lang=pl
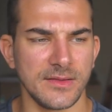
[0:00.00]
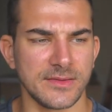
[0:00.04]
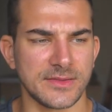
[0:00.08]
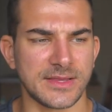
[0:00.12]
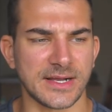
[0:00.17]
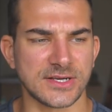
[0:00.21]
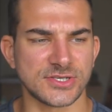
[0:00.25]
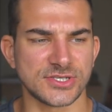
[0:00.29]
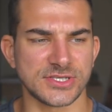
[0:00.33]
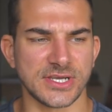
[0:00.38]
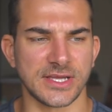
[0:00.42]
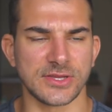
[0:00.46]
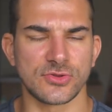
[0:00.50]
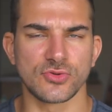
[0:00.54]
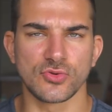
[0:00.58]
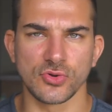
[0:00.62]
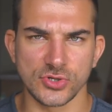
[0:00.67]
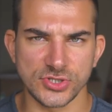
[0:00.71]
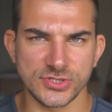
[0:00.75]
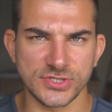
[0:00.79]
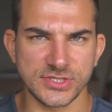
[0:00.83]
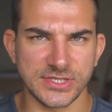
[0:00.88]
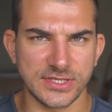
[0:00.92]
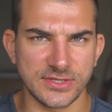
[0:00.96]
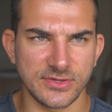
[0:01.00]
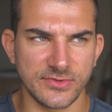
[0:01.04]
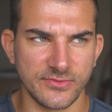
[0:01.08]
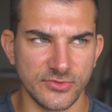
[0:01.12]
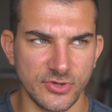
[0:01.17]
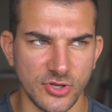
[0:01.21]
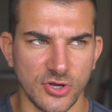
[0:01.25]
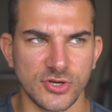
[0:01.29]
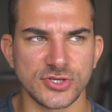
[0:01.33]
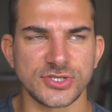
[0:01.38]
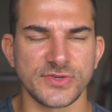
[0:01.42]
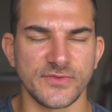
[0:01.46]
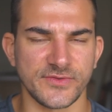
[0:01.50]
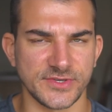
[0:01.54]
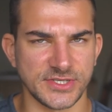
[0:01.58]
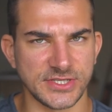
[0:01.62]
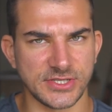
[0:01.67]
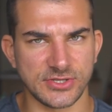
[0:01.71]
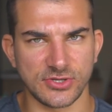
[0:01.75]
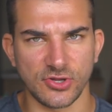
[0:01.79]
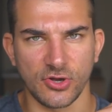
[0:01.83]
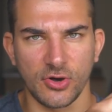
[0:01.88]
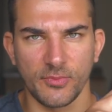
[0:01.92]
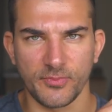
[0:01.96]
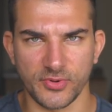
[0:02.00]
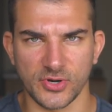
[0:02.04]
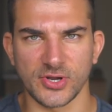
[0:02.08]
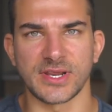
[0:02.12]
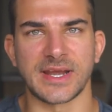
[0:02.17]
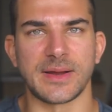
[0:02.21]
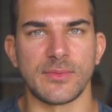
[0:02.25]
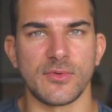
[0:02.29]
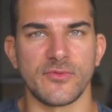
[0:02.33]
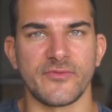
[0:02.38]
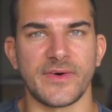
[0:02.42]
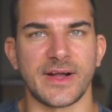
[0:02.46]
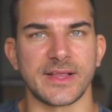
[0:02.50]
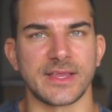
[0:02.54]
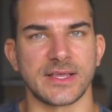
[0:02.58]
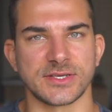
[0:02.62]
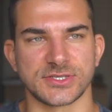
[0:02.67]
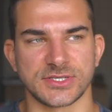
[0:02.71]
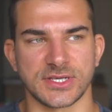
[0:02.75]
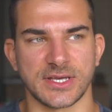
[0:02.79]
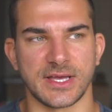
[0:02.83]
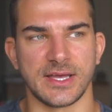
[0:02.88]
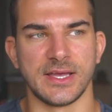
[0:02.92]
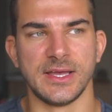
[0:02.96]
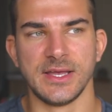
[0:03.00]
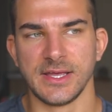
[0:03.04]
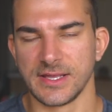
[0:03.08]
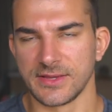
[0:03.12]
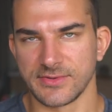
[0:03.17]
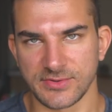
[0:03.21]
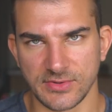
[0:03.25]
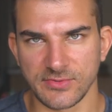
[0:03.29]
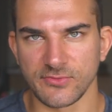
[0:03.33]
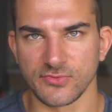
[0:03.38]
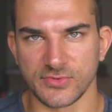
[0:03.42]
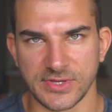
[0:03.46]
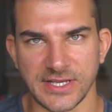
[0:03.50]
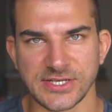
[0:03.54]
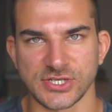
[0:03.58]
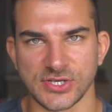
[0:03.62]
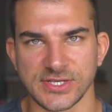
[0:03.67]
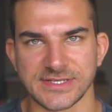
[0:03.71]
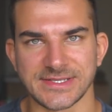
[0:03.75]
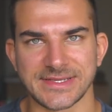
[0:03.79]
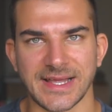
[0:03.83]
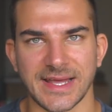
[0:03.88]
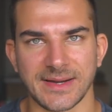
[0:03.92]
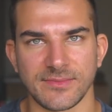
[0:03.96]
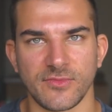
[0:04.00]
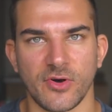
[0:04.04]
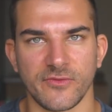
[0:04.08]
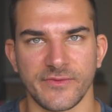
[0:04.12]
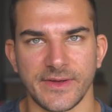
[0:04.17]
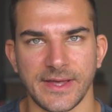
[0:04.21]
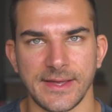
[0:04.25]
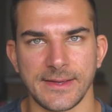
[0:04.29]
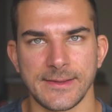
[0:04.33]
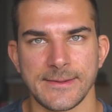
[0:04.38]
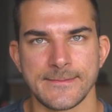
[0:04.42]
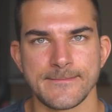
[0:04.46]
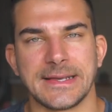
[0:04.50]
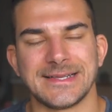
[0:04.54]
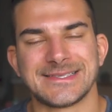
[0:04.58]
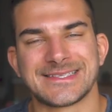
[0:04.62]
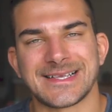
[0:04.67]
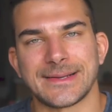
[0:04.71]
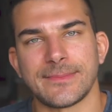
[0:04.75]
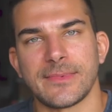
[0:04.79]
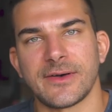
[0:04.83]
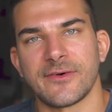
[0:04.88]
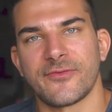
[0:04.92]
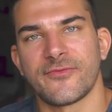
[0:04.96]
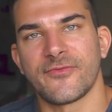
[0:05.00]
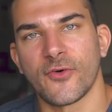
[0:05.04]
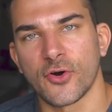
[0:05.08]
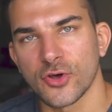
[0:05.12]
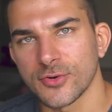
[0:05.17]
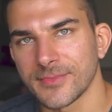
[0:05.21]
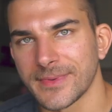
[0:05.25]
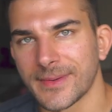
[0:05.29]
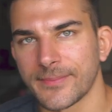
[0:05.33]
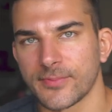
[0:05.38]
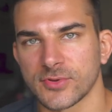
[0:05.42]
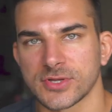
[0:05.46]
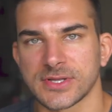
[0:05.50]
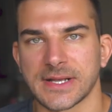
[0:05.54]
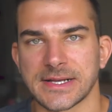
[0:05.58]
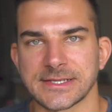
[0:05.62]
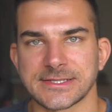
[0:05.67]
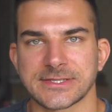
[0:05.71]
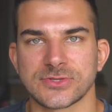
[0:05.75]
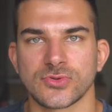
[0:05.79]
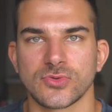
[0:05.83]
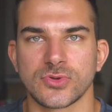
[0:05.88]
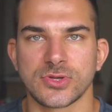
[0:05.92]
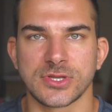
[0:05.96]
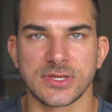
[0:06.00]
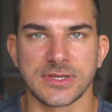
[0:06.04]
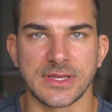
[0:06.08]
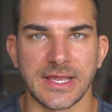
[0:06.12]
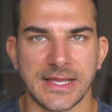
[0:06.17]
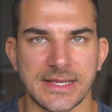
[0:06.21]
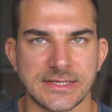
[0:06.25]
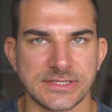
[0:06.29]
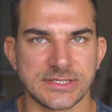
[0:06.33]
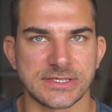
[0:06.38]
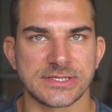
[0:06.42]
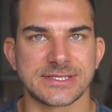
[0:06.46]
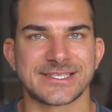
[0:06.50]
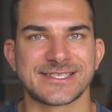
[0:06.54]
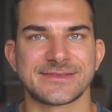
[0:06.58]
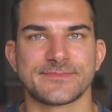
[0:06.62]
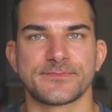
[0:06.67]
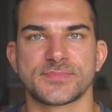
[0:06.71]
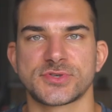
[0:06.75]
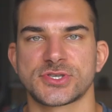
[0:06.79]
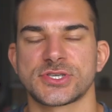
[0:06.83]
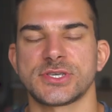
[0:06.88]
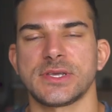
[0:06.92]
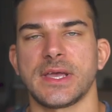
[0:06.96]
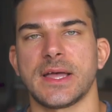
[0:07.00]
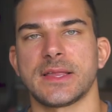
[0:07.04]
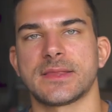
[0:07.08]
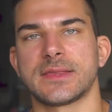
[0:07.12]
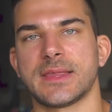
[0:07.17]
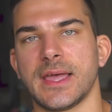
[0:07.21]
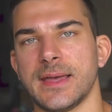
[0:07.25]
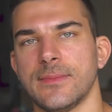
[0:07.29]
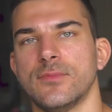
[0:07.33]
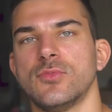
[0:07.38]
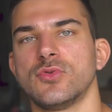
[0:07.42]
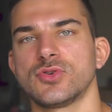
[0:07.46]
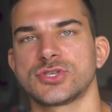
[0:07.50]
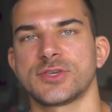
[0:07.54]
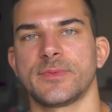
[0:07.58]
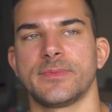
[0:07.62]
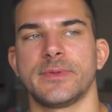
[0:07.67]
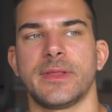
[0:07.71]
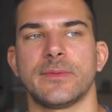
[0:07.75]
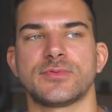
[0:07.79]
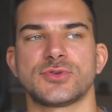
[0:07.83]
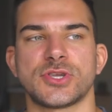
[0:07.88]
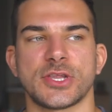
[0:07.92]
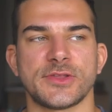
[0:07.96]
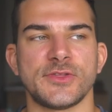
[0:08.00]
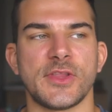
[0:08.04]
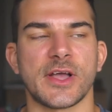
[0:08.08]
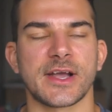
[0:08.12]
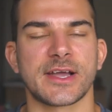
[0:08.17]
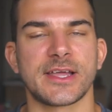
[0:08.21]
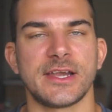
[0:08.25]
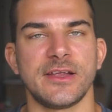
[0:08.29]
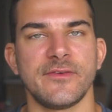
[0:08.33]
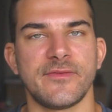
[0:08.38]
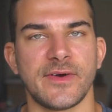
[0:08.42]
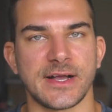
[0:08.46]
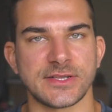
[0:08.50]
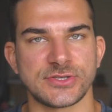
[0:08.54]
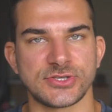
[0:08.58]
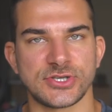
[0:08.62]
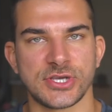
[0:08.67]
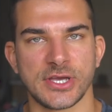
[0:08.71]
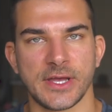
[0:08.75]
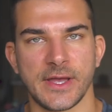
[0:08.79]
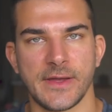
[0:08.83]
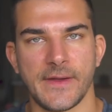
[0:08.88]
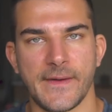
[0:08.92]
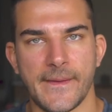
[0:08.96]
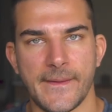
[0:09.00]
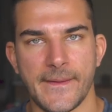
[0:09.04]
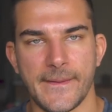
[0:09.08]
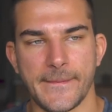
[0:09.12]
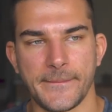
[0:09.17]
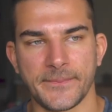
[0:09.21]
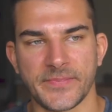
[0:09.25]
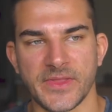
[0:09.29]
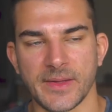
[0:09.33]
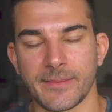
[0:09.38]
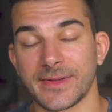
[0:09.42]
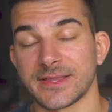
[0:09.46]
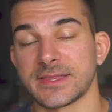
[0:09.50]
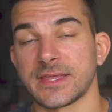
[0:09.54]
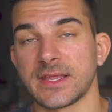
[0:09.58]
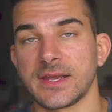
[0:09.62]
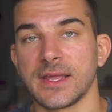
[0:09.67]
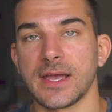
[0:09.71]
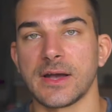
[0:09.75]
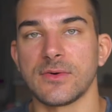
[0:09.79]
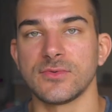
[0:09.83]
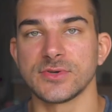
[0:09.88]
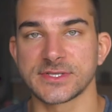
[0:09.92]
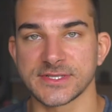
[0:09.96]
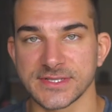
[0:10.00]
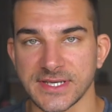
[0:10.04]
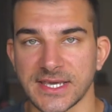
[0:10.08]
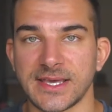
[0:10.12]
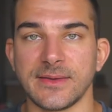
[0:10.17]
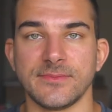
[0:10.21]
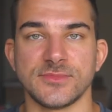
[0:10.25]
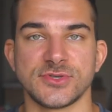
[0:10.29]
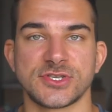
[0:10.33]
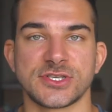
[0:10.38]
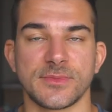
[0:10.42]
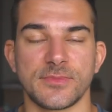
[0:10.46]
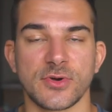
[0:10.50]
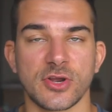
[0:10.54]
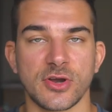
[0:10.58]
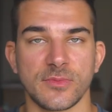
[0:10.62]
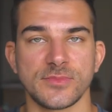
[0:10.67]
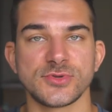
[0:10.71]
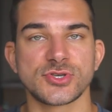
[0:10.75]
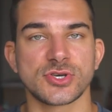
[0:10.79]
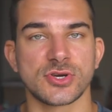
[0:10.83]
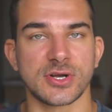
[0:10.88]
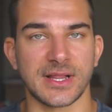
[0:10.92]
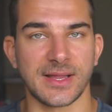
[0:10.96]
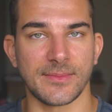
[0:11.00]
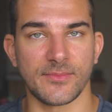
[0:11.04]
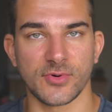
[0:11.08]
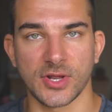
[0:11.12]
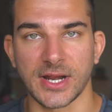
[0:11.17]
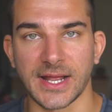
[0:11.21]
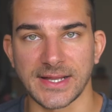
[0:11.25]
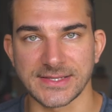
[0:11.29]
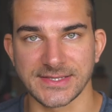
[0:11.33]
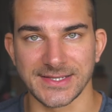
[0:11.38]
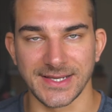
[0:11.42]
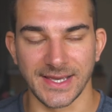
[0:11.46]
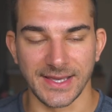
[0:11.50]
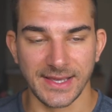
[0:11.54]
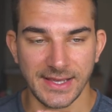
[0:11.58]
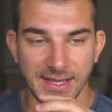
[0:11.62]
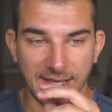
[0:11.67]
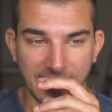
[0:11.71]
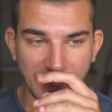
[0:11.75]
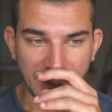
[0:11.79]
Także tu już dochodzi właśnie to oprogramowanie, że też jest darmowe. I sama forma podcastu też sprzyja temu, żeby na przykład nagrywać mm, te materiały z kimś, żeby robić kolaboracje.